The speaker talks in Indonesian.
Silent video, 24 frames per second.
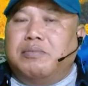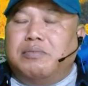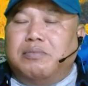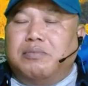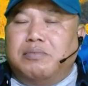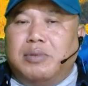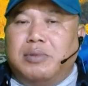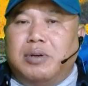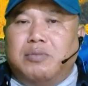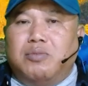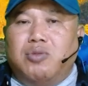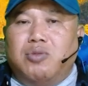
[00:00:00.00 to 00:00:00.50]

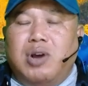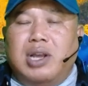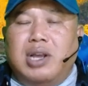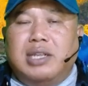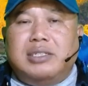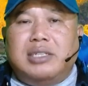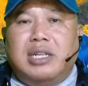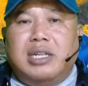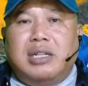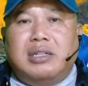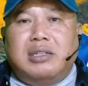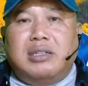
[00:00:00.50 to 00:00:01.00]
membuat
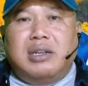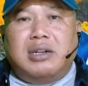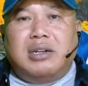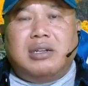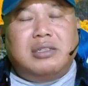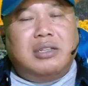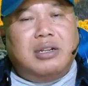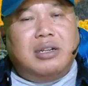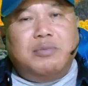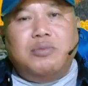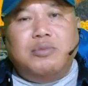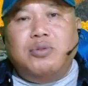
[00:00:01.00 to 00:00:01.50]
shelter
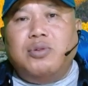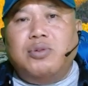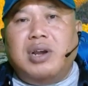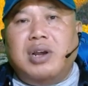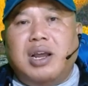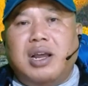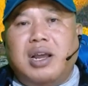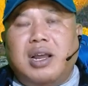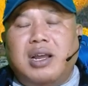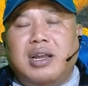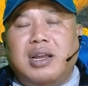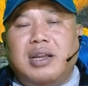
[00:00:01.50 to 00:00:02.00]

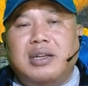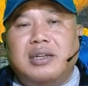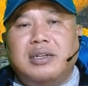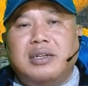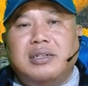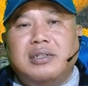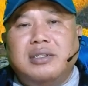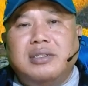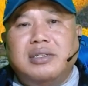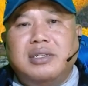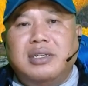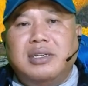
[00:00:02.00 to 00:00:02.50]
terbuka
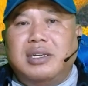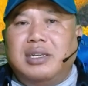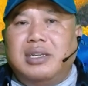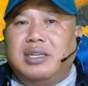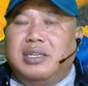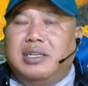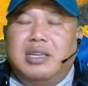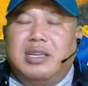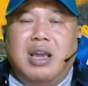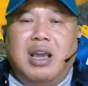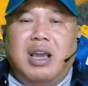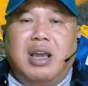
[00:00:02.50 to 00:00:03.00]

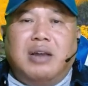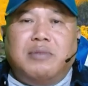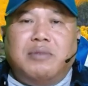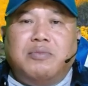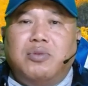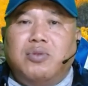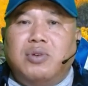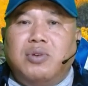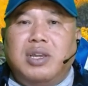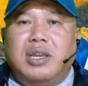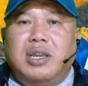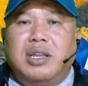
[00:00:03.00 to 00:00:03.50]
ya
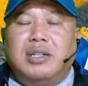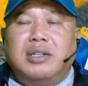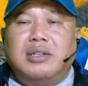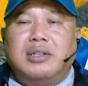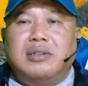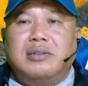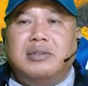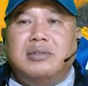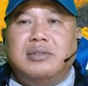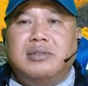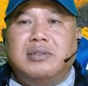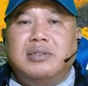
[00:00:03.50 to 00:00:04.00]
mungkin
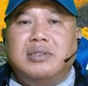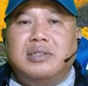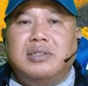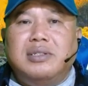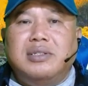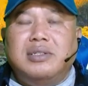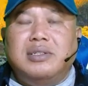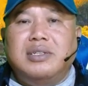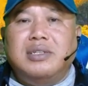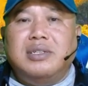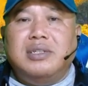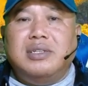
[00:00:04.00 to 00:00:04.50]

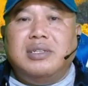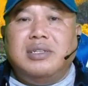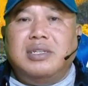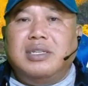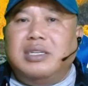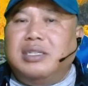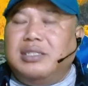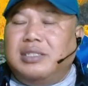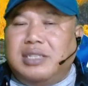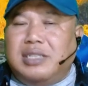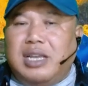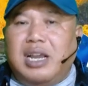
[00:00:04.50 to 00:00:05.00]

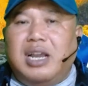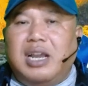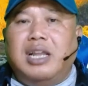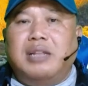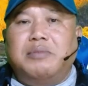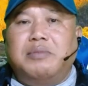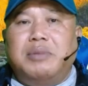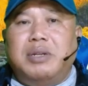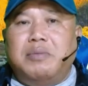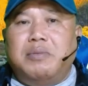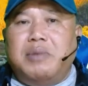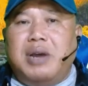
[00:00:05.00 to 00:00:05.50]
sangat
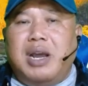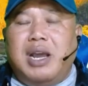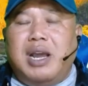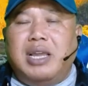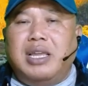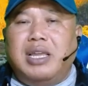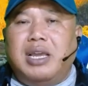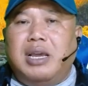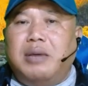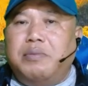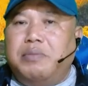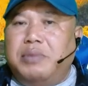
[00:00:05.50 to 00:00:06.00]

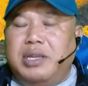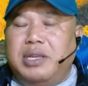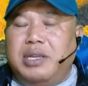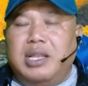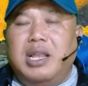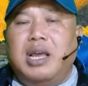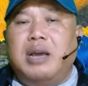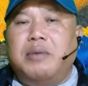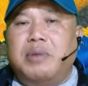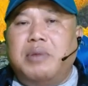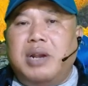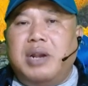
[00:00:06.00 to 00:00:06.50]
berbahaya
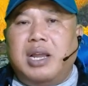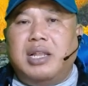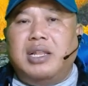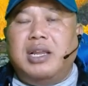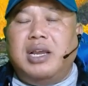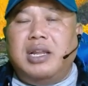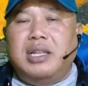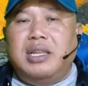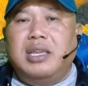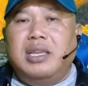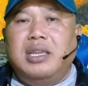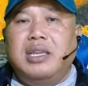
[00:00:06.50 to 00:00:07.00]
bila
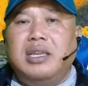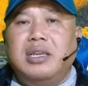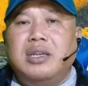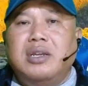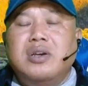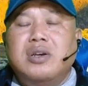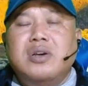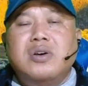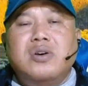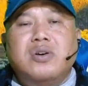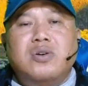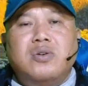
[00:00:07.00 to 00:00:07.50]
berada di
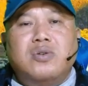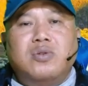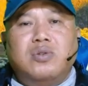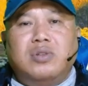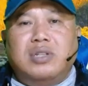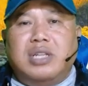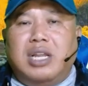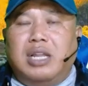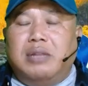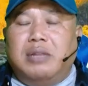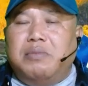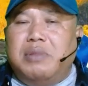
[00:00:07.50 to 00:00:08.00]

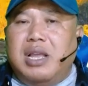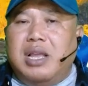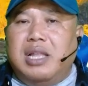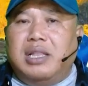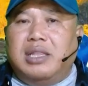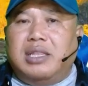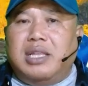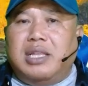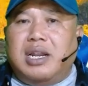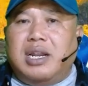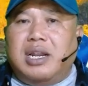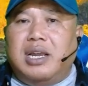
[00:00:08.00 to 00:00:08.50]
hutan
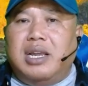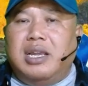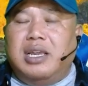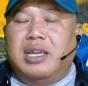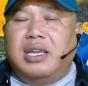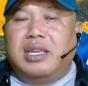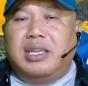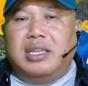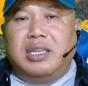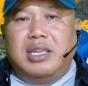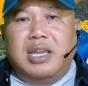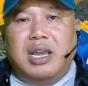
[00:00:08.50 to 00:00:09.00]
belantara
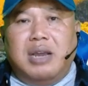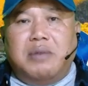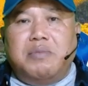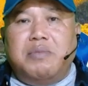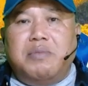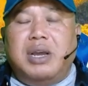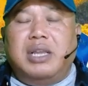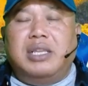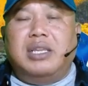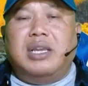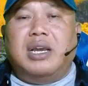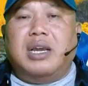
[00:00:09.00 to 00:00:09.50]
yang
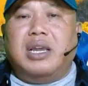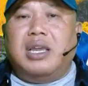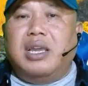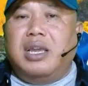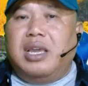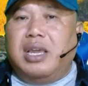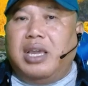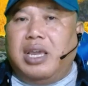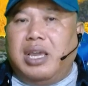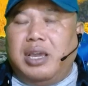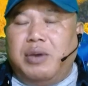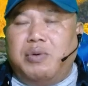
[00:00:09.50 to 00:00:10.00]
banyak
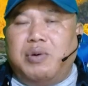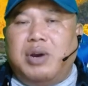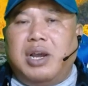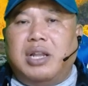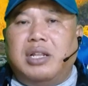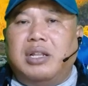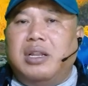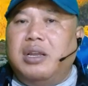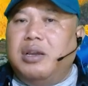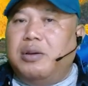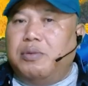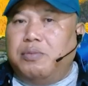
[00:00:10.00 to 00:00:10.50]

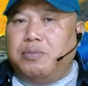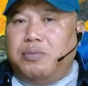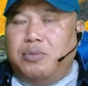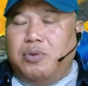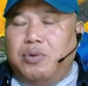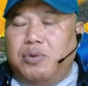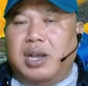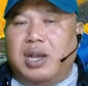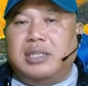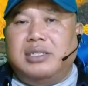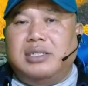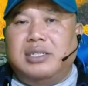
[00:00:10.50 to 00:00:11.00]
hewan
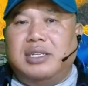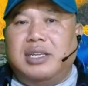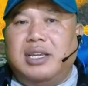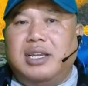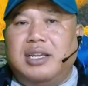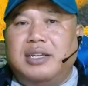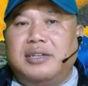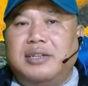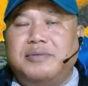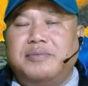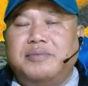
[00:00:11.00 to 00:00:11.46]
buasnya.